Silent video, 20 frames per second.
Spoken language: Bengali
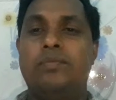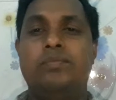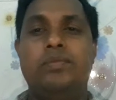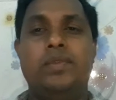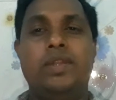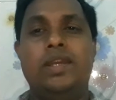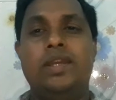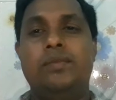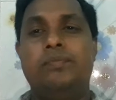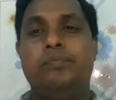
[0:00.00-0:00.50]

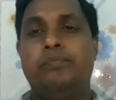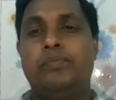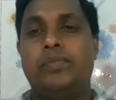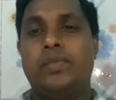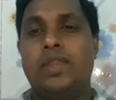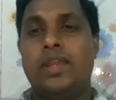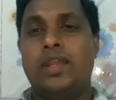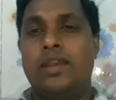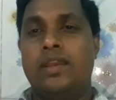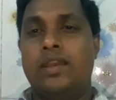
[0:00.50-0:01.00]
আপনি e
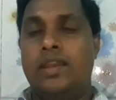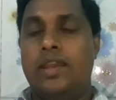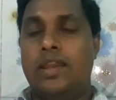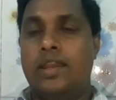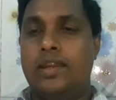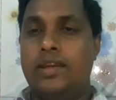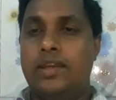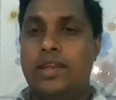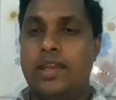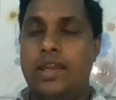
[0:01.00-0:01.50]

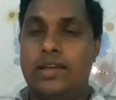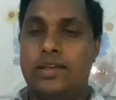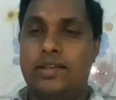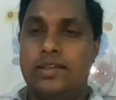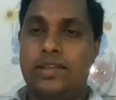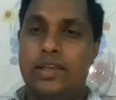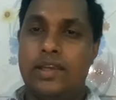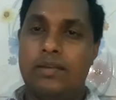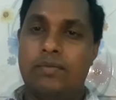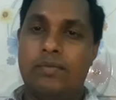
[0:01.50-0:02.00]

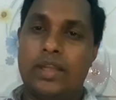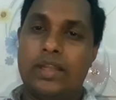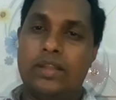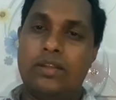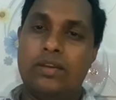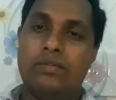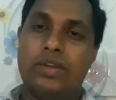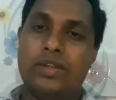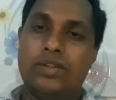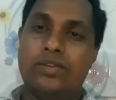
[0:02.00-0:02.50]
এনটিআরসির
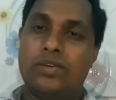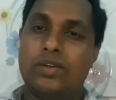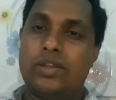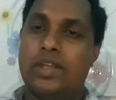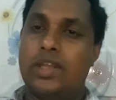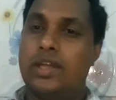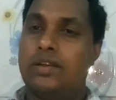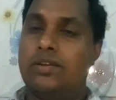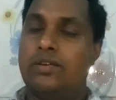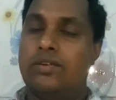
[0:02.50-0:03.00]
মাধ্যমে
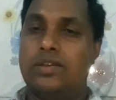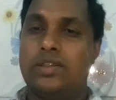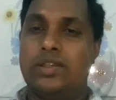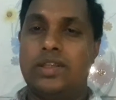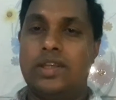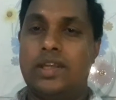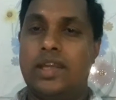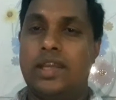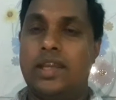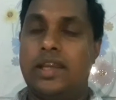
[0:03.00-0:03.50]
যোগদান
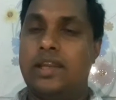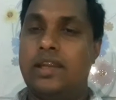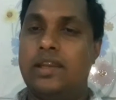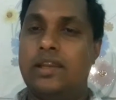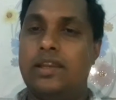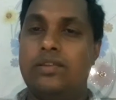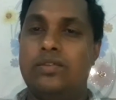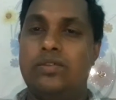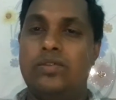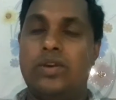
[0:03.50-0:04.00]
করছেন এখানে
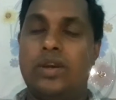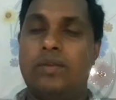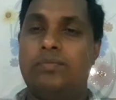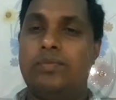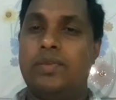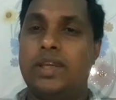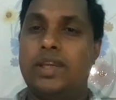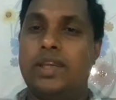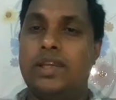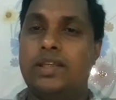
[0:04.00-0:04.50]
কিন্তু
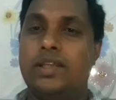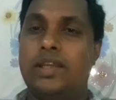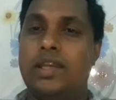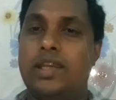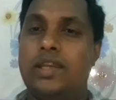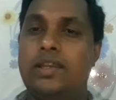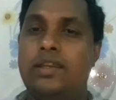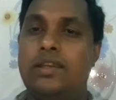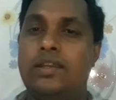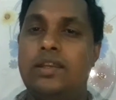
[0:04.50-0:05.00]
আপনাকে
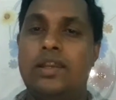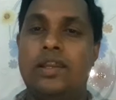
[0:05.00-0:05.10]
সেই